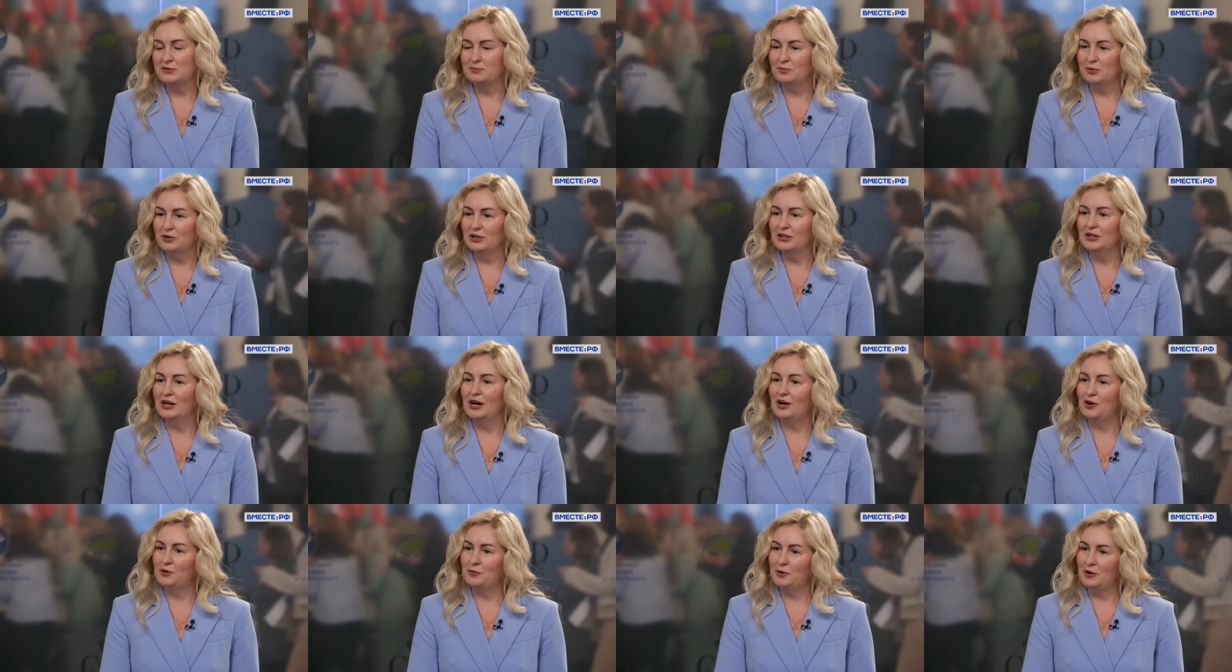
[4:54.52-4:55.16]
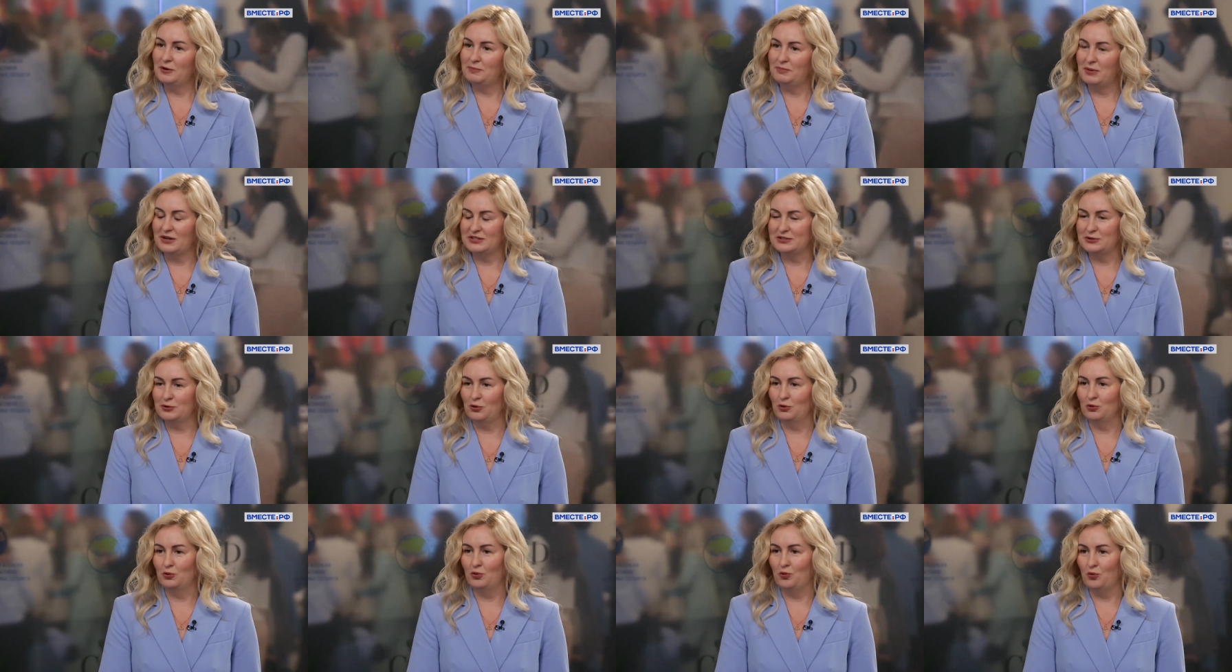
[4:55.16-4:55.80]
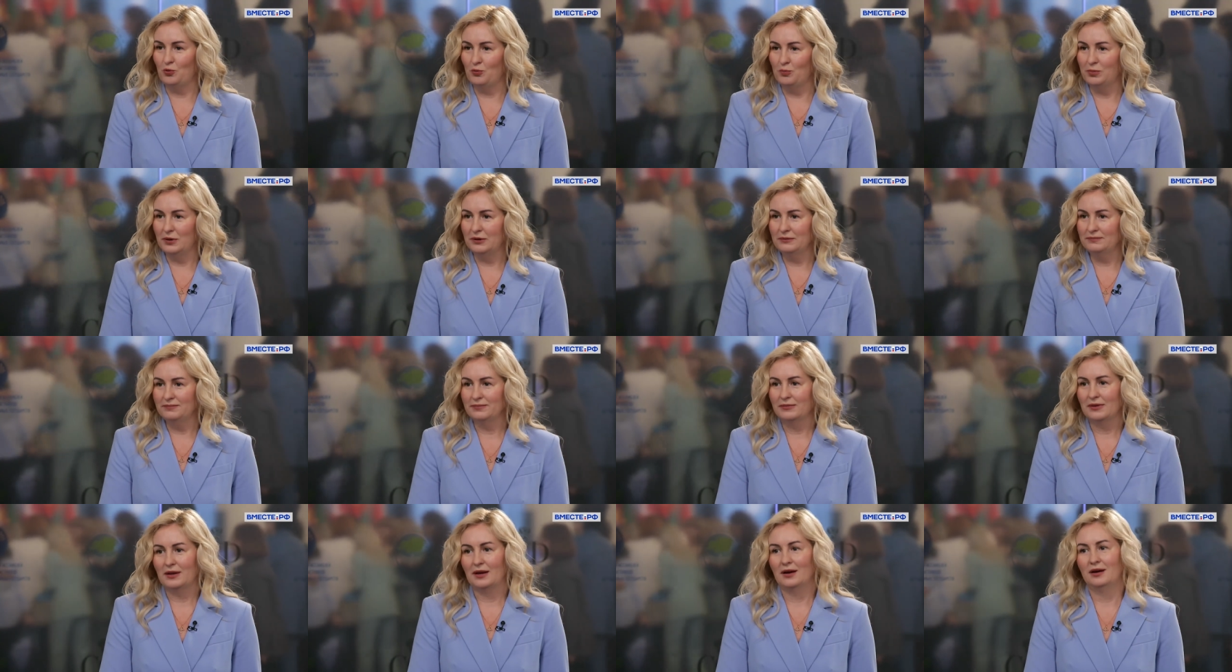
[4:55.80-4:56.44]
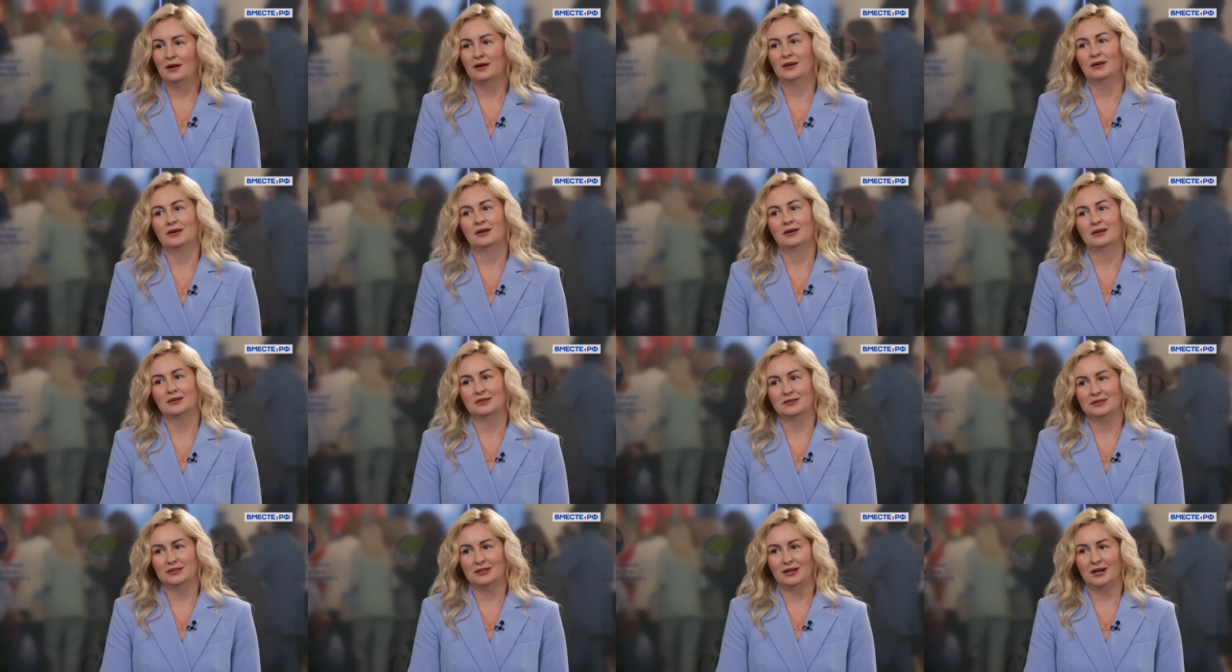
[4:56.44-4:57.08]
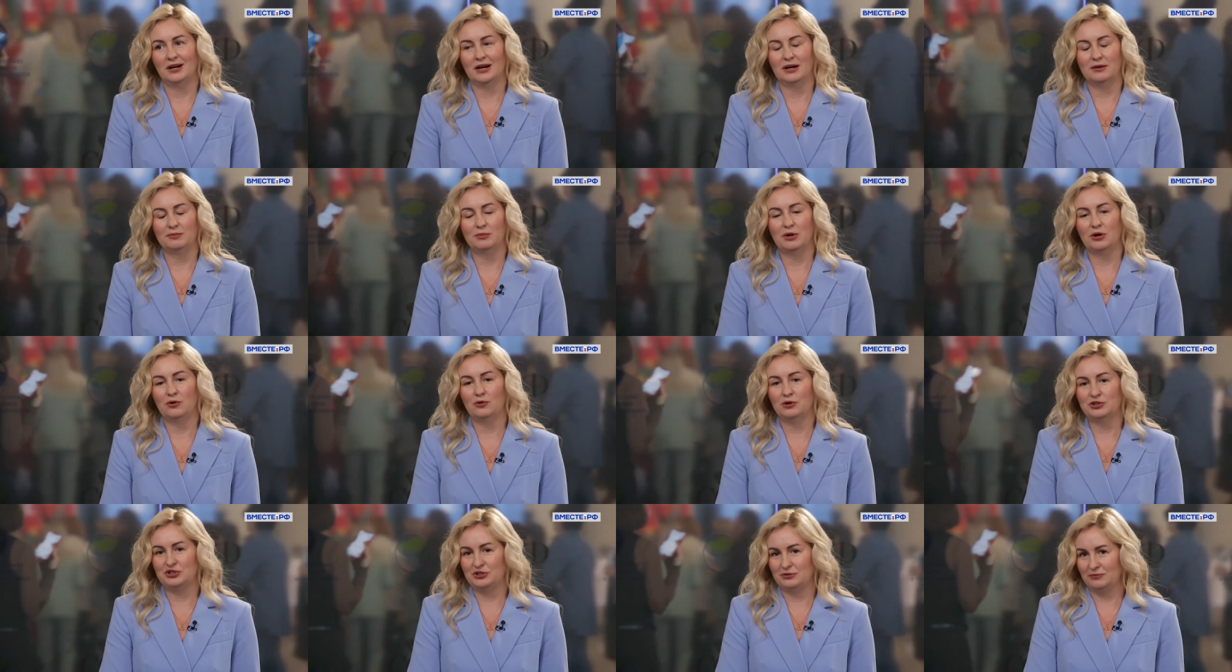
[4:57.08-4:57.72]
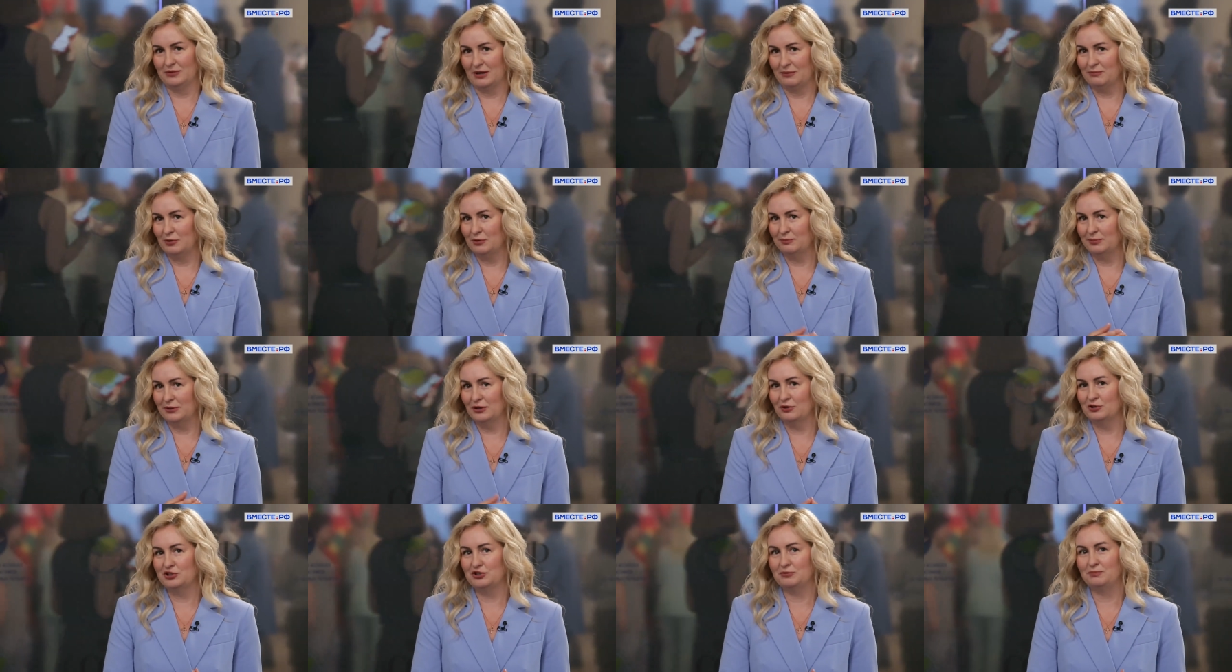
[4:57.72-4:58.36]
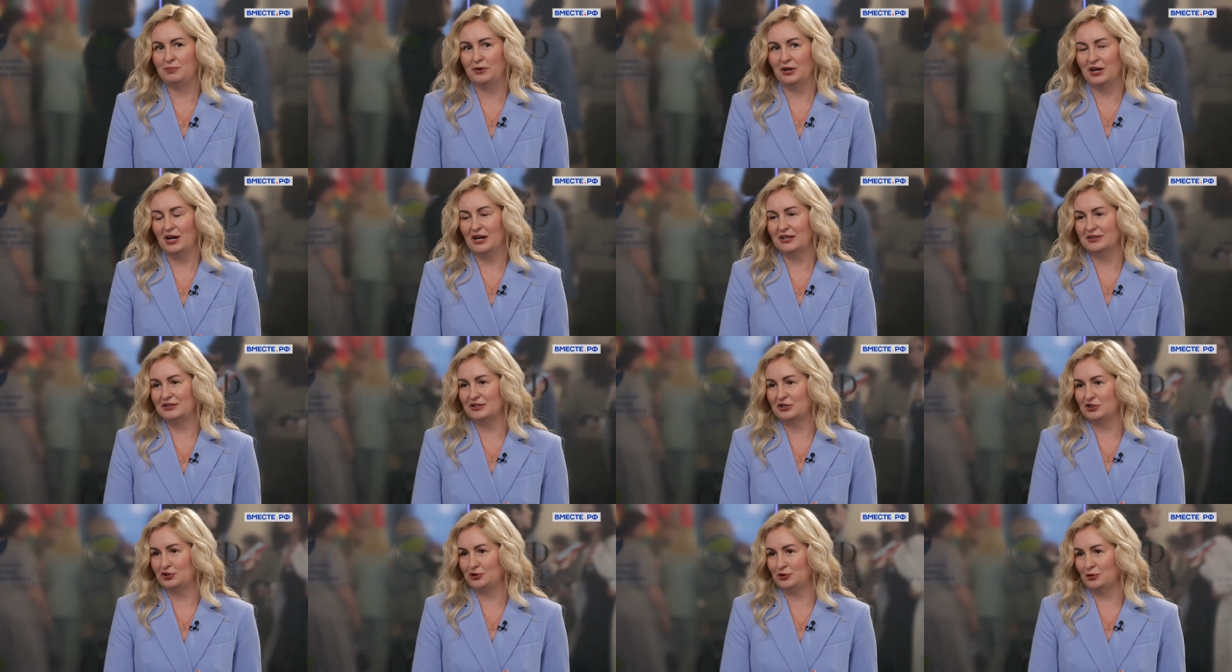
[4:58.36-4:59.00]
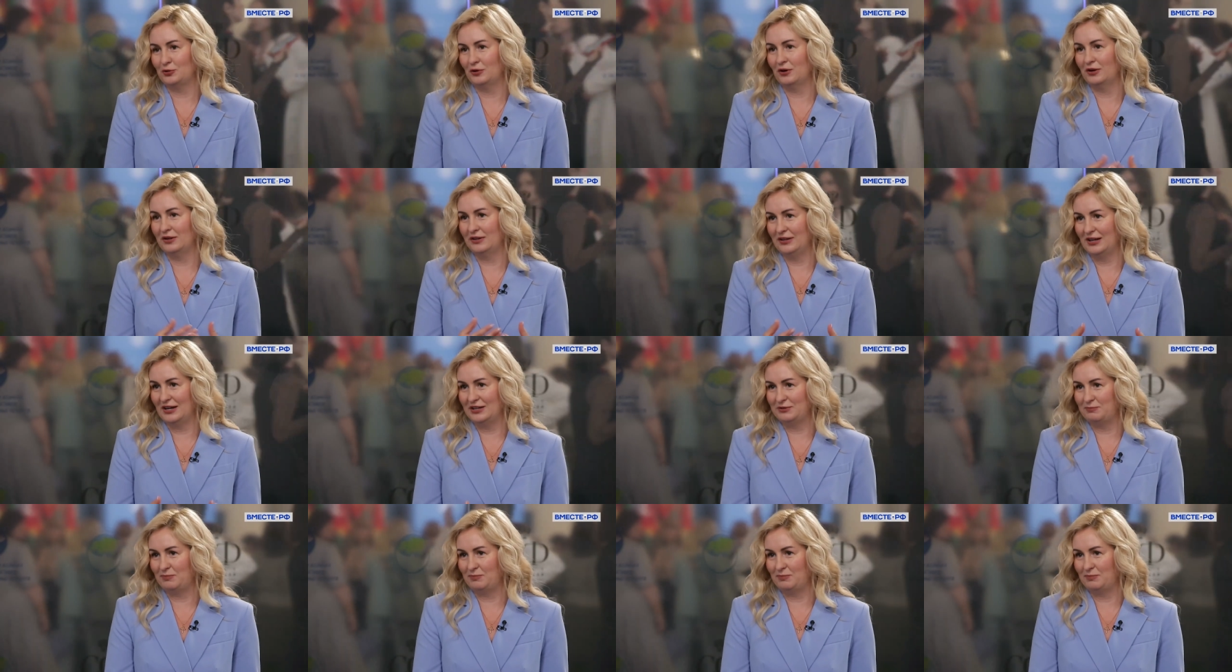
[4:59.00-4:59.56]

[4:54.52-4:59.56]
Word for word: был э, посол Кубы, э, да, мы очень, нам было очень приятно, что наша